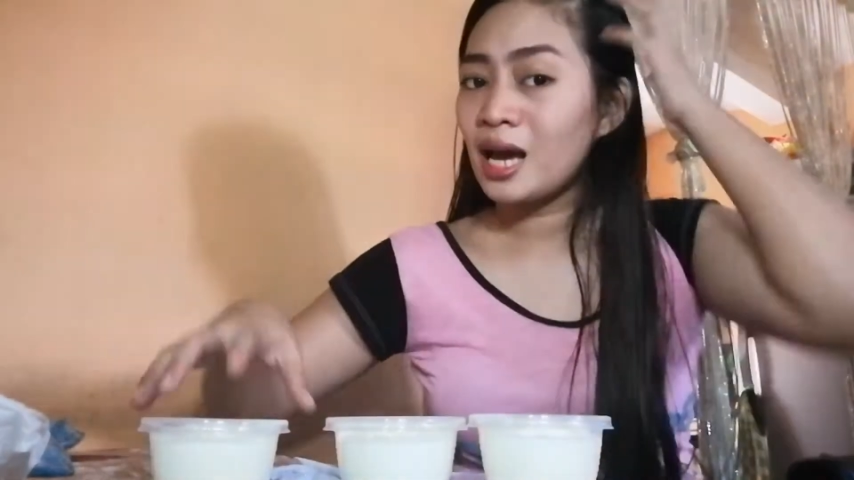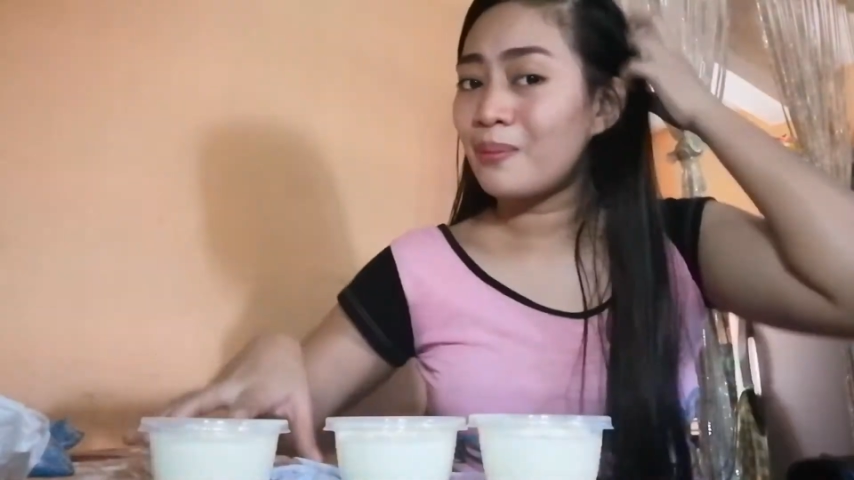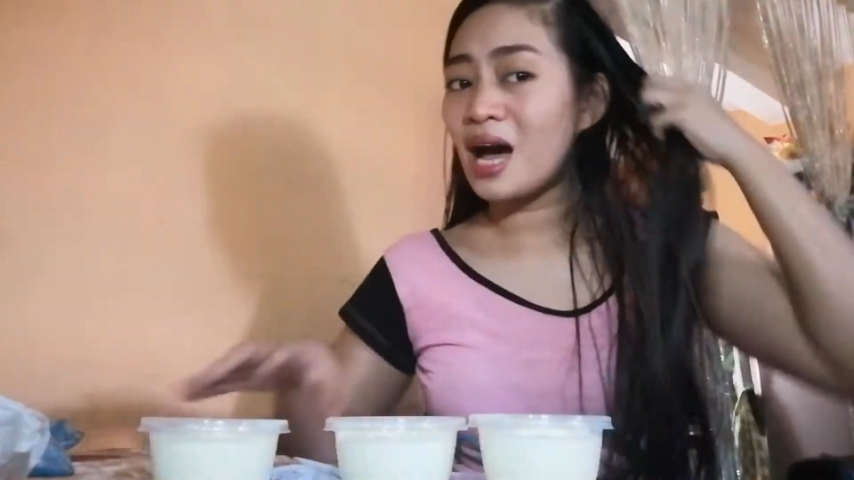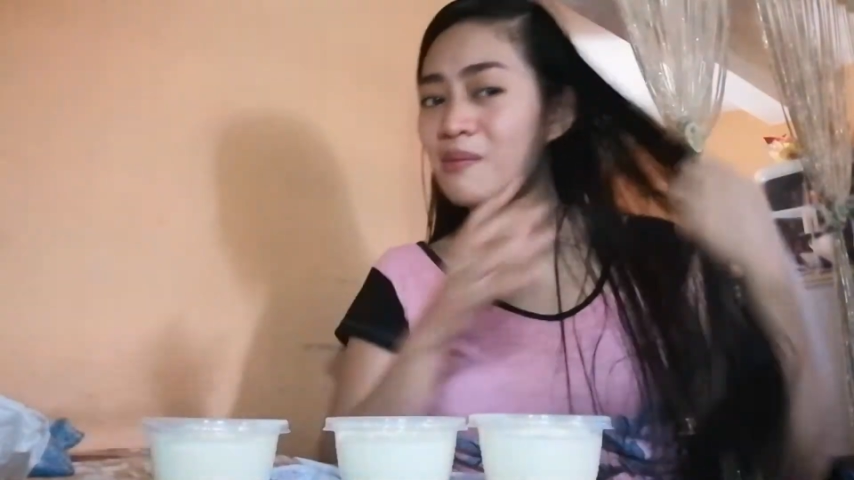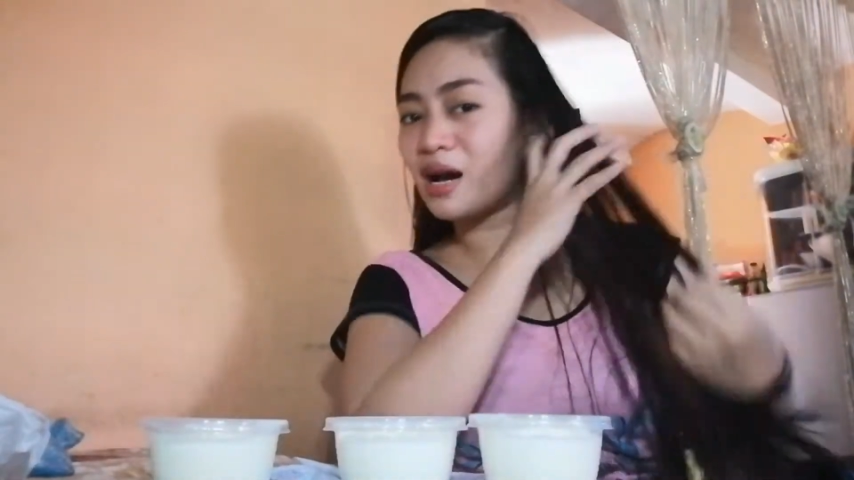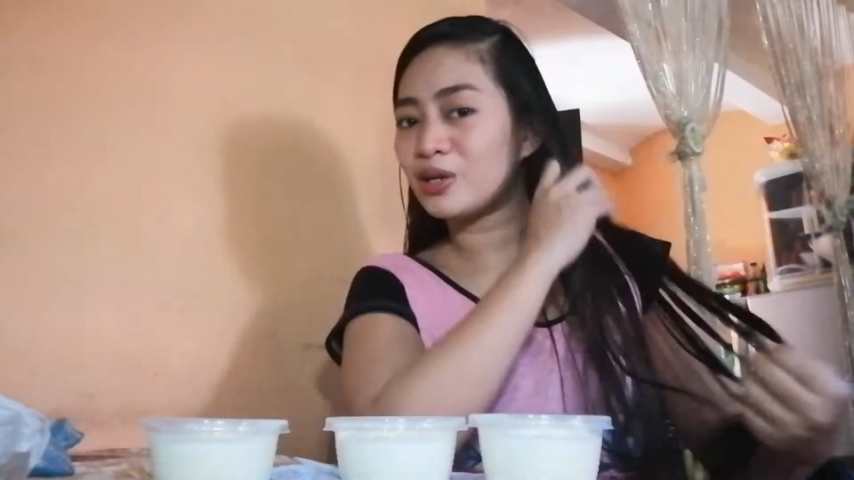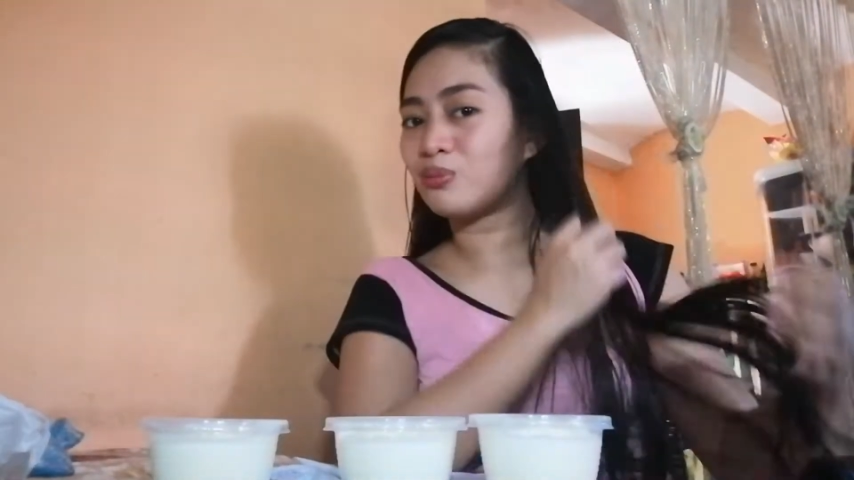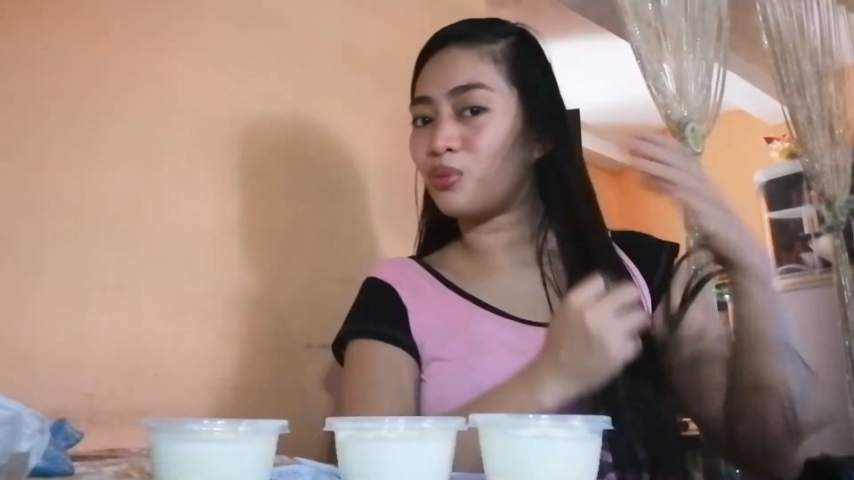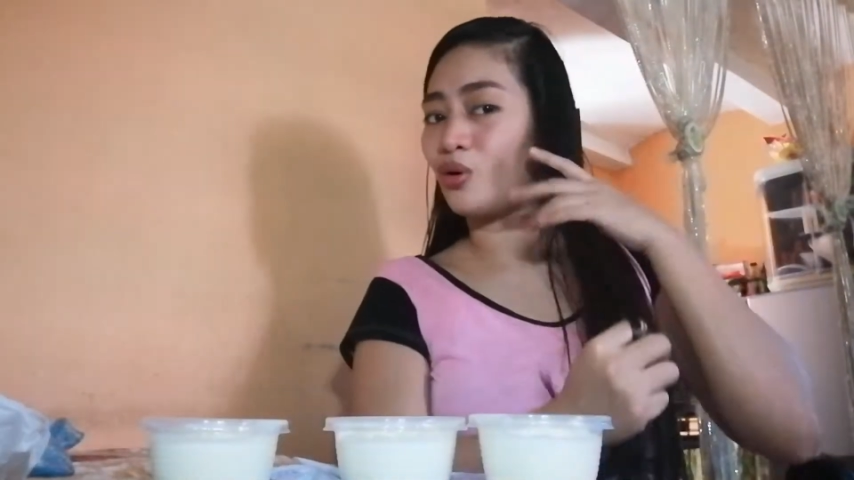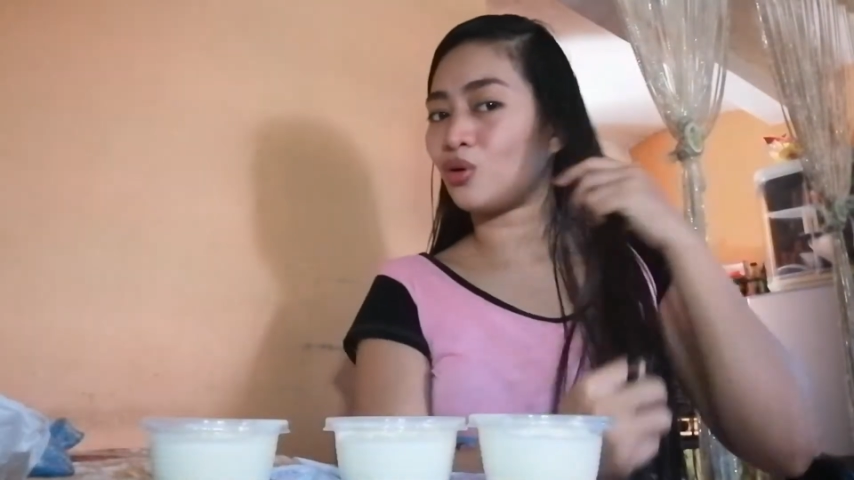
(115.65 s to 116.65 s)
mahaba
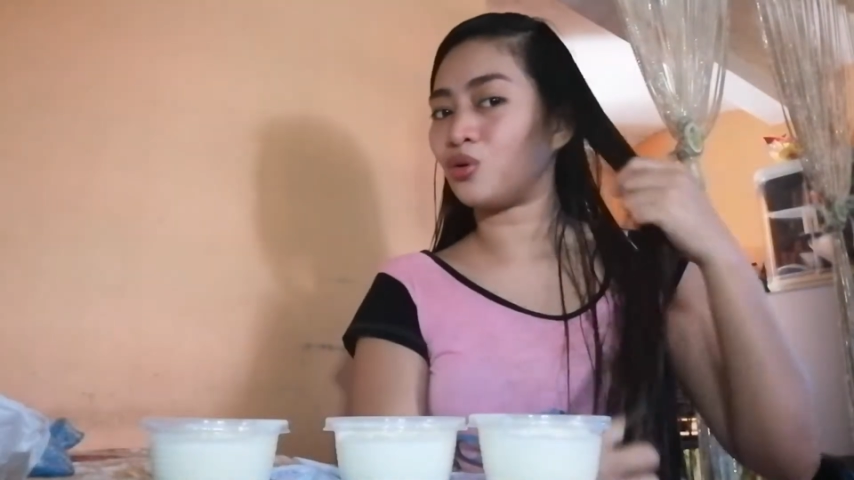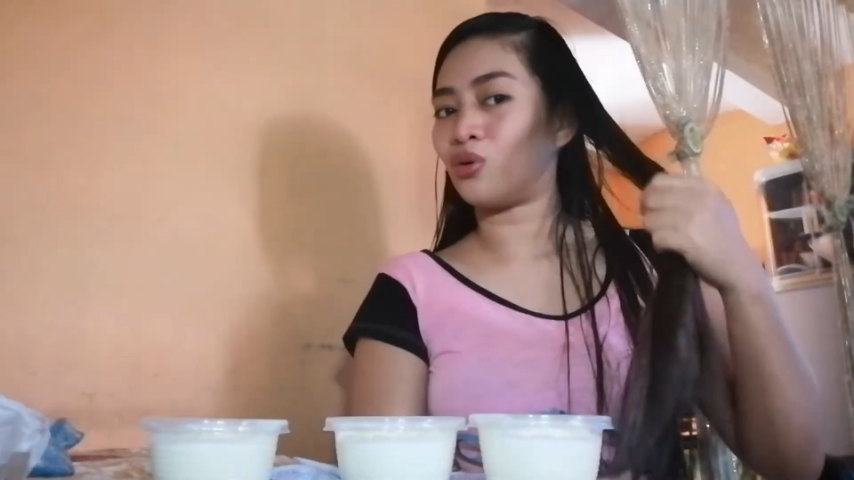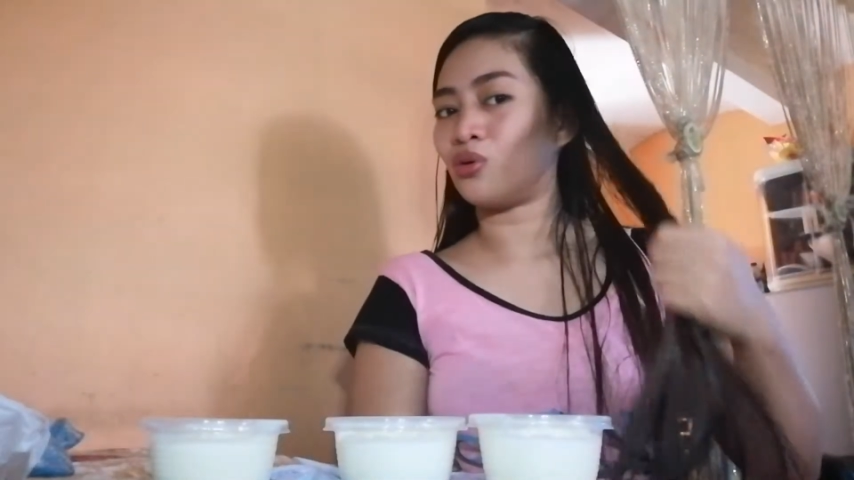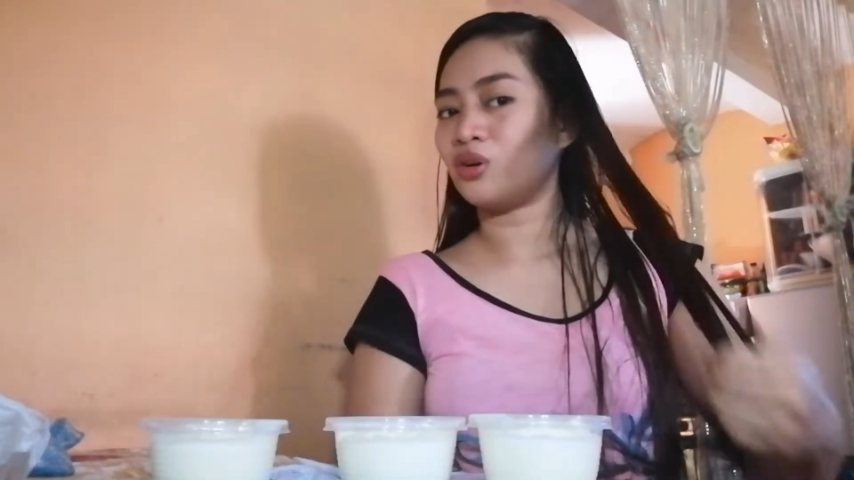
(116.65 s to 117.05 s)
yung buhok ko.